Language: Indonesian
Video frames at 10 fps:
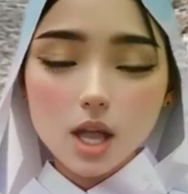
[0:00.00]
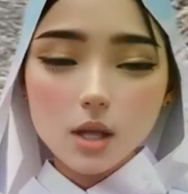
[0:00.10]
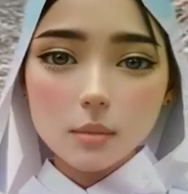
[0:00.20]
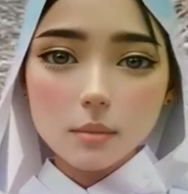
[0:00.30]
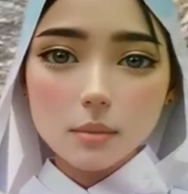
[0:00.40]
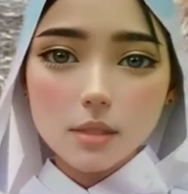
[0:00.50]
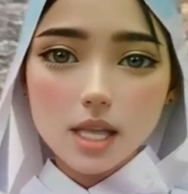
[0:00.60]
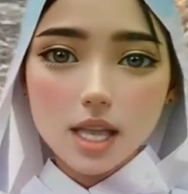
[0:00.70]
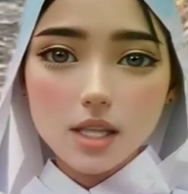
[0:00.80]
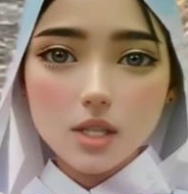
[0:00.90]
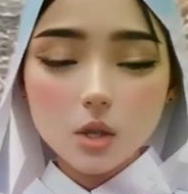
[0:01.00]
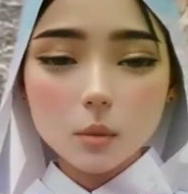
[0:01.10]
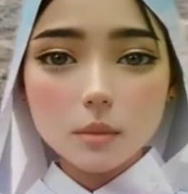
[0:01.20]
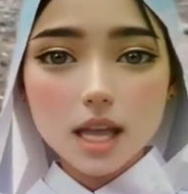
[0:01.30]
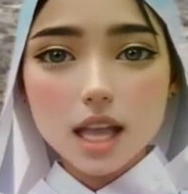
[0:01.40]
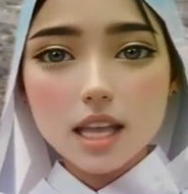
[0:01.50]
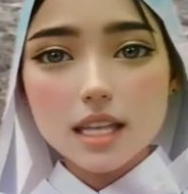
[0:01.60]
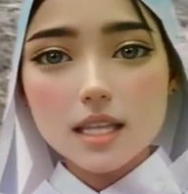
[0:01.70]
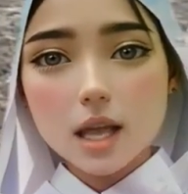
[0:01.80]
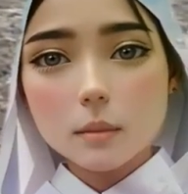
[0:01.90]
truk dengan jumlah
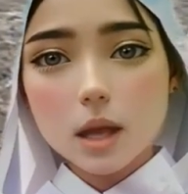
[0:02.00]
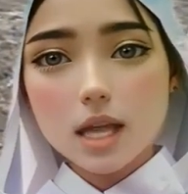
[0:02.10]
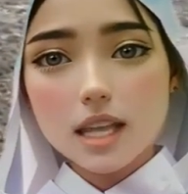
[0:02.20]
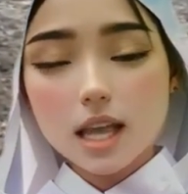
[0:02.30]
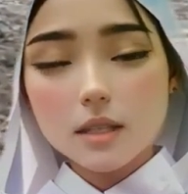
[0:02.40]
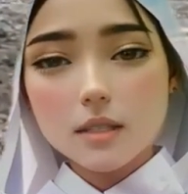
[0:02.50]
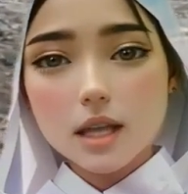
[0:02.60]
yang banyak